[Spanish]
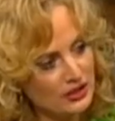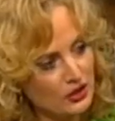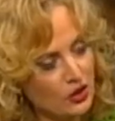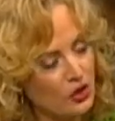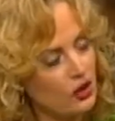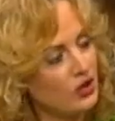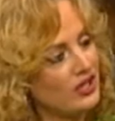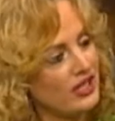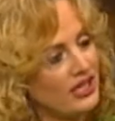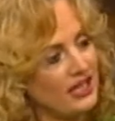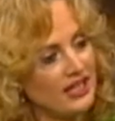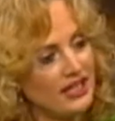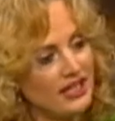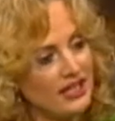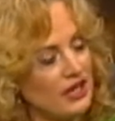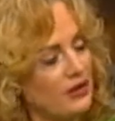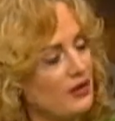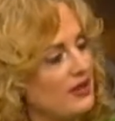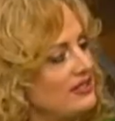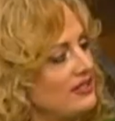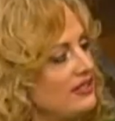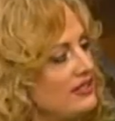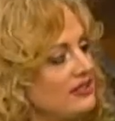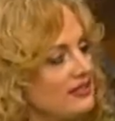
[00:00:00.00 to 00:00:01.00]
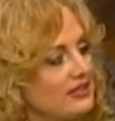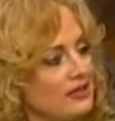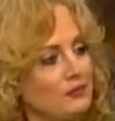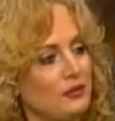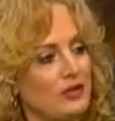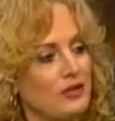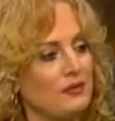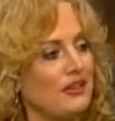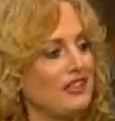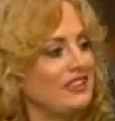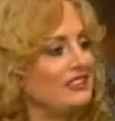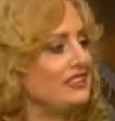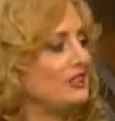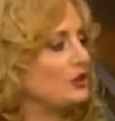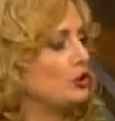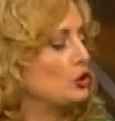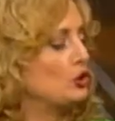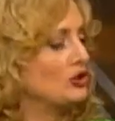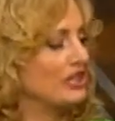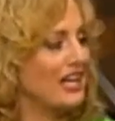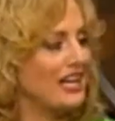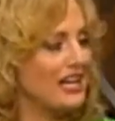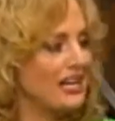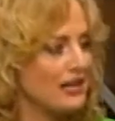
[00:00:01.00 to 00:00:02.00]
¿O crees que debe ser simplemente
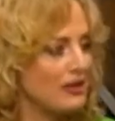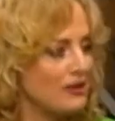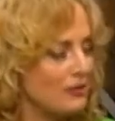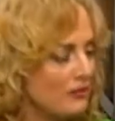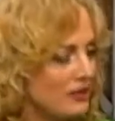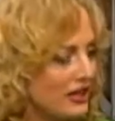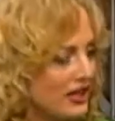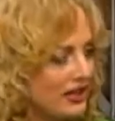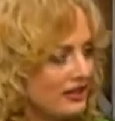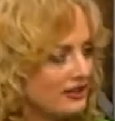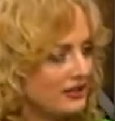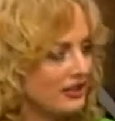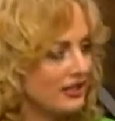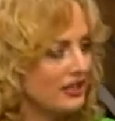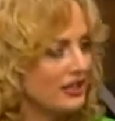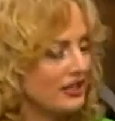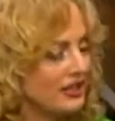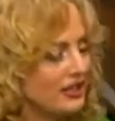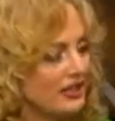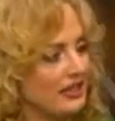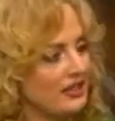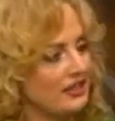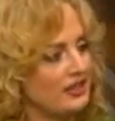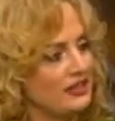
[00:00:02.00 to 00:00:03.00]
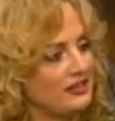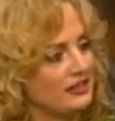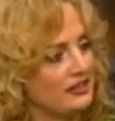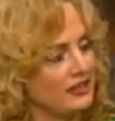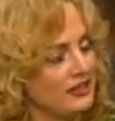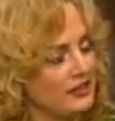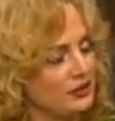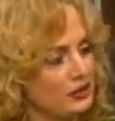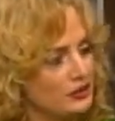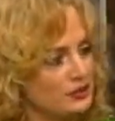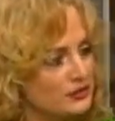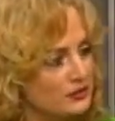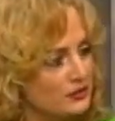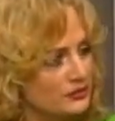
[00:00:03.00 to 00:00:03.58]
totalmente irrestricto?